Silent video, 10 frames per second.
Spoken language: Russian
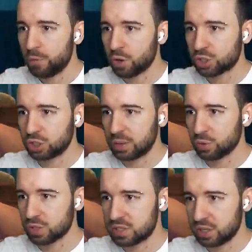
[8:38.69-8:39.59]
Вот что нам
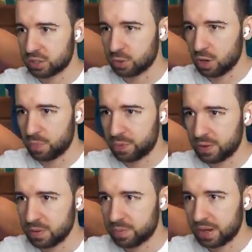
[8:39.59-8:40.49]
нужно сделать. Хоп.
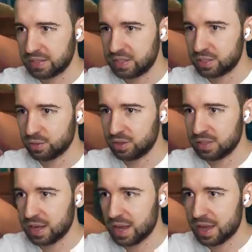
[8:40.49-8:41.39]
Пройти
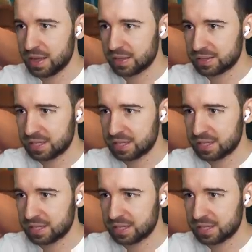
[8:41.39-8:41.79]
сюда.